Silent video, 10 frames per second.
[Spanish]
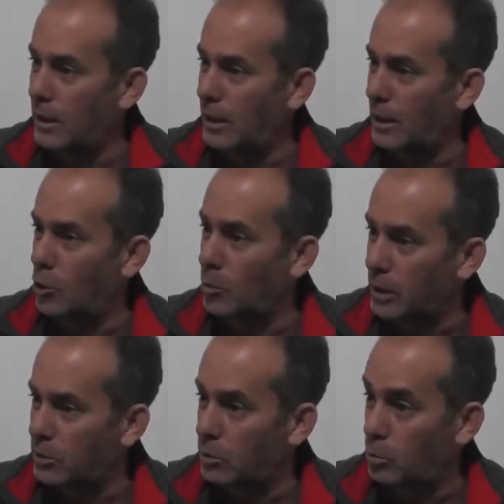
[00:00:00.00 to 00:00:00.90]
eh, el
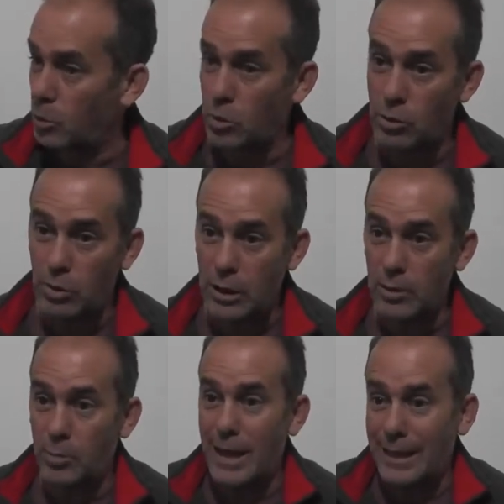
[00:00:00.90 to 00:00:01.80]
comercio, pero yo tengo que ir
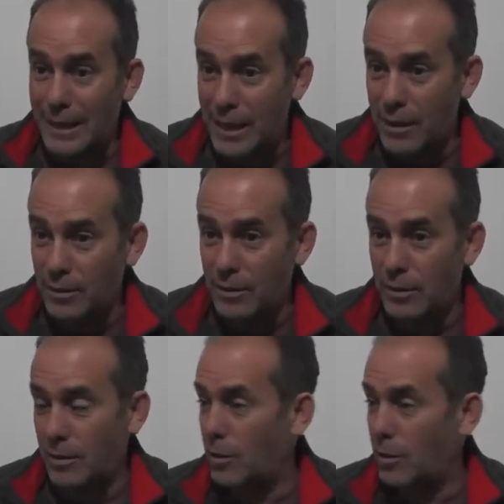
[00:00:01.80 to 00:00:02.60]
y plantear,